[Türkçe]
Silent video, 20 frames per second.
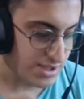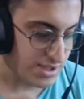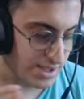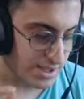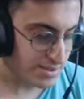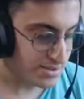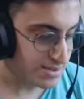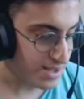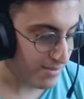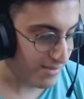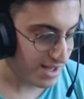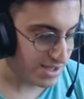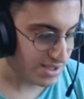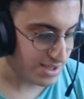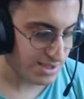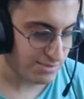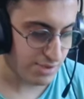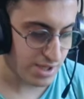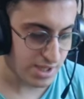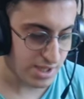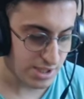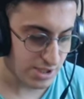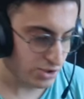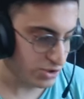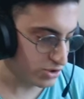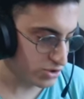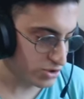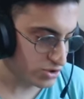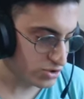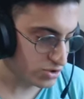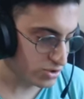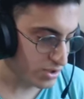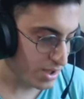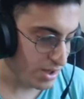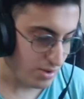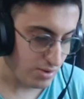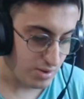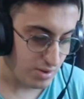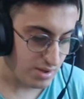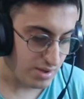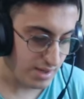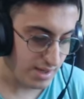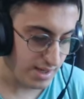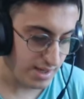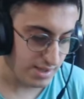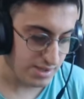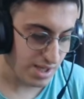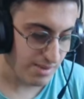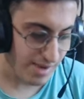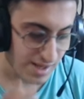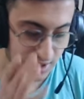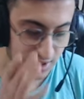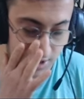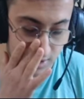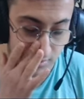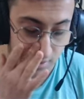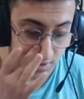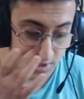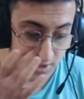te temel takım ayarı diyoruz. E, temel tıkı